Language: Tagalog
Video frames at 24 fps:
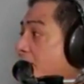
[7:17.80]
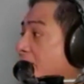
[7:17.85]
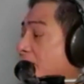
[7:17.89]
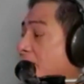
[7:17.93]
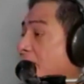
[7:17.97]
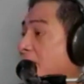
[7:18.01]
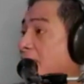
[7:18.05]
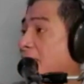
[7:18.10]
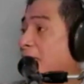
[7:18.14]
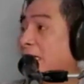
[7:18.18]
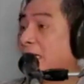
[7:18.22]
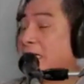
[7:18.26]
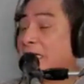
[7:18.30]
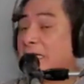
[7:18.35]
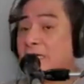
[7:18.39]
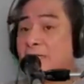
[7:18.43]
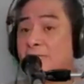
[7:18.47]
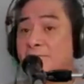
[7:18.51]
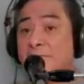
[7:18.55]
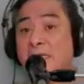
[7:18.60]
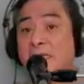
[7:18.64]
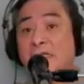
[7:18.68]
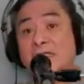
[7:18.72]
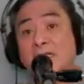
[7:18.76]
Ha?
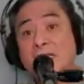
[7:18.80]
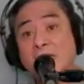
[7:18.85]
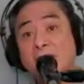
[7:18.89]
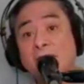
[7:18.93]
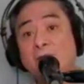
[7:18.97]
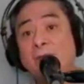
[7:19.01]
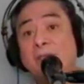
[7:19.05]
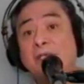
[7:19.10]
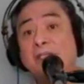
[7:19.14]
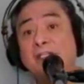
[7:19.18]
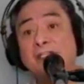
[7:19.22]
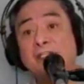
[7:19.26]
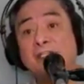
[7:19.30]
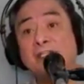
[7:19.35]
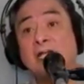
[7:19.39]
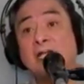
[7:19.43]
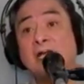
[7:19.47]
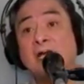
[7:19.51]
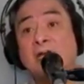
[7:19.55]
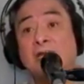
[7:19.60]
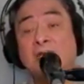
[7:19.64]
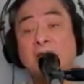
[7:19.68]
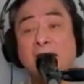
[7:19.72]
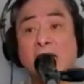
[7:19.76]
Pagkaliweti ka,
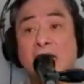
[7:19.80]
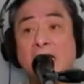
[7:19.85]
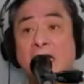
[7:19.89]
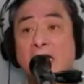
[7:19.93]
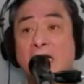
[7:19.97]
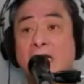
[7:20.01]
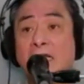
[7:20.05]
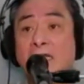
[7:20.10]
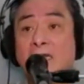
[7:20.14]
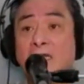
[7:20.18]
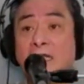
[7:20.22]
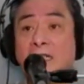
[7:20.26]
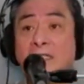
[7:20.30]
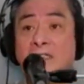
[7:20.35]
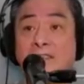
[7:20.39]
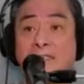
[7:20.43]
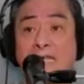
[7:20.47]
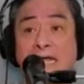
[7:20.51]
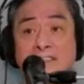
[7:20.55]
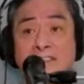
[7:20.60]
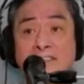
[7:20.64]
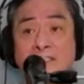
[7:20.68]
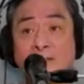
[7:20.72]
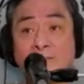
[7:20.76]
kailangan ang
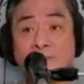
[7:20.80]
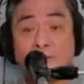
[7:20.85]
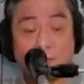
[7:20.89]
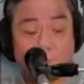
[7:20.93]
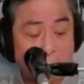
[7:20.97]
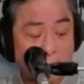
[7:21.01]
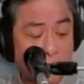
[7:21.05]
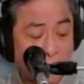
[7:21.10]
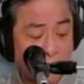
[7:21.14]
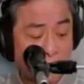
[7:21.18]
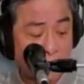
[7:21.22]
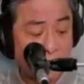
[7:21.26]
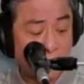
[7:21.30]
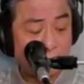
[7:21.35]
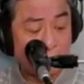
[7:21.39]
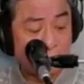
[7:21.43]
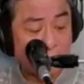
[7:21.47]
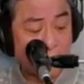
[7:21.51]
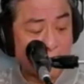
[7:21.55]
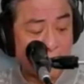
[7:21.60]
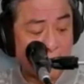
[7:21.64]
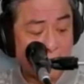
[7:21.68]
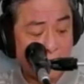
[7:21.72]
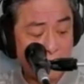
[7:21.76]
tasa mo pang
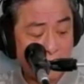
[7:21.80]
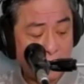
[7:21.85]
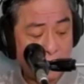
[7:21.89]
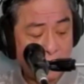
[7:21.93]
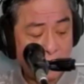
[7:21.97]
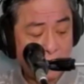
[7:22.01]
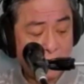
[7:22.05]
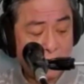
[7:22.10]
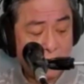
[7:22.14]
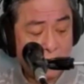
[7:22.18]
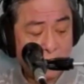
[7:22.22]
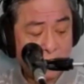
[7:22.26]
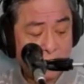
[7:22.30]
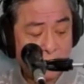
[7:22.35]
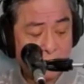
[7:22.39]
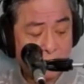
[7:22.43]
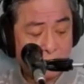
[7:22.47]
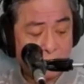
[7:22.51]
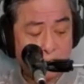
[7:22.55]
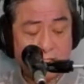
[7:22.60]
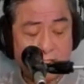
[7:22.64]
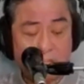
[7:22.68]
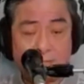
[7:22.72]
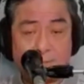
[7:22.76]
kaliwa.
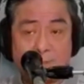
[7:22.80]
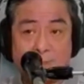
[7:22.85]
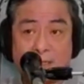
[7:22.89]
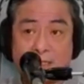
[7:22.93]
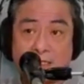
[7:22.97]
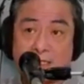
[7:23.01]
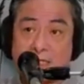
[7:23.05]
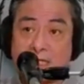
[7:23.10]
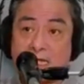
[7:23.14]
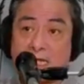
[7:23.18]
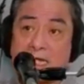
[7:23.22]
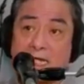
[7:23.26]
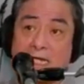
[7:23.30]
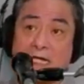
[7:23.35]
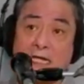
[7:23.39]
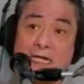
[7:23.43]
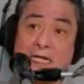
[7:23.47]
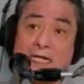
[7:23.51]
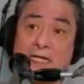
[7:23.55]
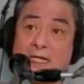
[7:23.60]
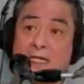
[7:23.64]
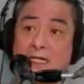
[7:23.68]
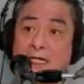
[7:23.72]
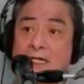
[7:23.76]
O eh,
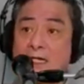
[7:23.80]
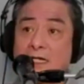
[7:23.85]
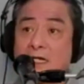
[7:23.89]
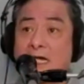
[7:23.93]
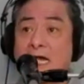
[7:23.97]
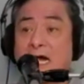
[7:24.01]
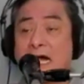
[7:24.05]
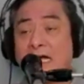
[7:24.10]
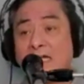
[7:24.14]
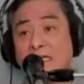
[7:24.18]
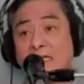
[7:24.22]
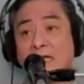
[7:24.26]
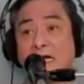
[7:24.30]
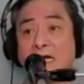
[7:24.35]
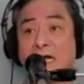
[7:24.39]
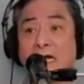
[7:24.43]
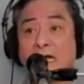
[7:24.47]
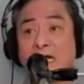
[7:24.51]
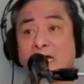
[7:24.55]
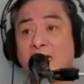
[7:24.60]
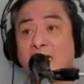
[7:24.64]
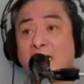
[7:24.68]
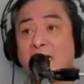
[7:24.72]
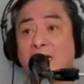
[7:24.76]
pagka kanang
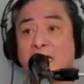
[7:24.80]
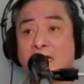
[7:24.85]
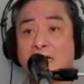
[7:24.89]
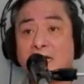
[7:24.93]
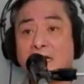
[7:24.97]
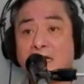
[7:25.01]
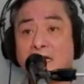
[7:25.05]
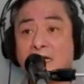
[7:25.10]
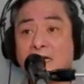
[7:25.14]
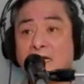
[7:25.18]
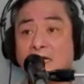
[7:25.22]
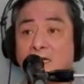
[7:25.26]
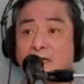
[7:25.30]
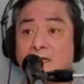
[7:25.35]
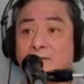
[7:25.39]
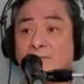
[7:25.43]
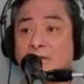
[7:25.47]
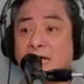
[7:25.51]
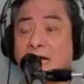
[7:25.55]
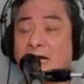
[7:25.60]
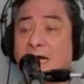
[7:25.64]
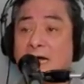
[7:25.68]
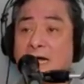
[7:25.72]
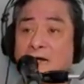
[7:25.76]
ka
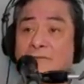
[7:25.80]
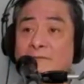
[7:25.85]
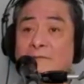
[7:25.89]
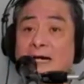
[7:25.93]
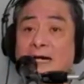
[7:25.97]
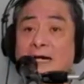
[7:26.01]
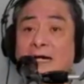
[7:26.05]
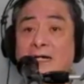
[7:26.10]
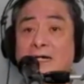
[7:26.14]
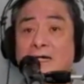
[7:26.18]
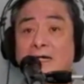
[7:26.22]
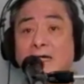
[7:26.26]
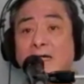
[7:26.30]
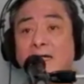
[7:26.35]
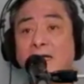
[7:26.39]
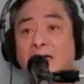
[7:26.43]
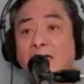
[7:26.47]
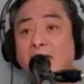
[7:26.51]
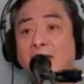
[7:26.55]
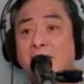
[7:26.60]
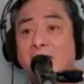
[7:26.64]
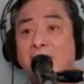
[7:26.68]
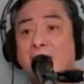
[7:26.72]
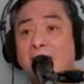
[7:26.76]
umahawak,
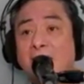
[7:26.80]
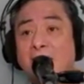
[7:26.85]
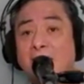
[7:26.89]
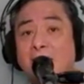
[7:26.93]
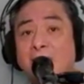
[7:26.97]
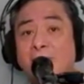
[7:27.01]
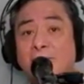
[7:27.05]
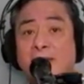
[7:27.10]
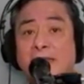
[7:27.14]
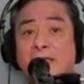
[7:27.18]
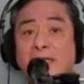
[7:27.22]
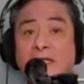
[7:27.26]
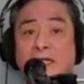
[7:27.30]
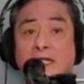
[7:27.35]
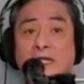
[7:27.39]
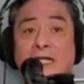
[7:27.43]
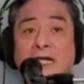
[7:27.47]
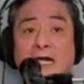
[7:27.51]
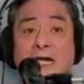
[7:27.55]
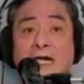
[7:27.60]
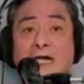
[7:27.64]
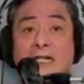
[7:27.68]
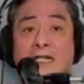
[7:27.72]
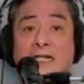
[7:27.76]
abay,
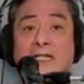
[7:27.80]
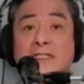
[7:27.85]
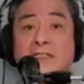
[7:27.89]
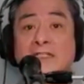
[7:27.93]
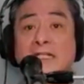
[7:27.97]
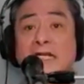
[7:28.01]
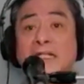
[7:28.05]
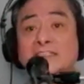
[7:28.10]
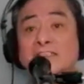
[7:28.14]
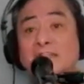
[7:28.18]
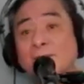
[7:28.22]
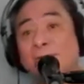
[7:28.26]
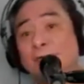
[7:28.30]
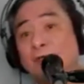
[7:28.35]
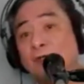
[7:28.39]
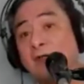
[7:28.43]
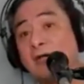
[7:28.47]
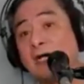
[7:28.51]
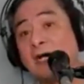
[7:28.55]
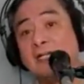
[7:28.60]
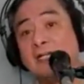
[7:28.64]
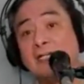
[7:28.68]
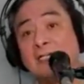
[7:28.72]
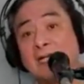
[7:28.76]
kailangan ang tasa mo
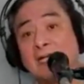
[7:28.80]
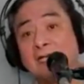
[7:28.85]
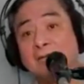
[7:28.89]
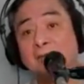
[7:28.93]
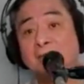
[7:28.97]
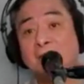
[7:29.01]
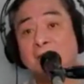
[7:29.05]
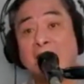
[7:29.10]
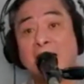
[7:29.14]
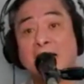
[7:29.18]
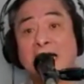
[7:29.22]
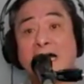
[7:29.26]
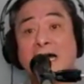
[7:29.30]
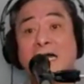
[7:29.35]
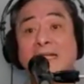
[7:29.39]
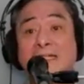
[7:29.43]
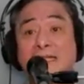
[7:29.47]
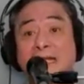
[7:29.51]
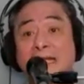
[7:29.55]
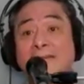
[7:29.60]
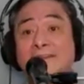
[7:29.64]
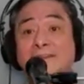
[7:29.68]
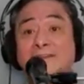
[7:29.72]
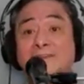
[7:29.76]
kanan, pang kanan.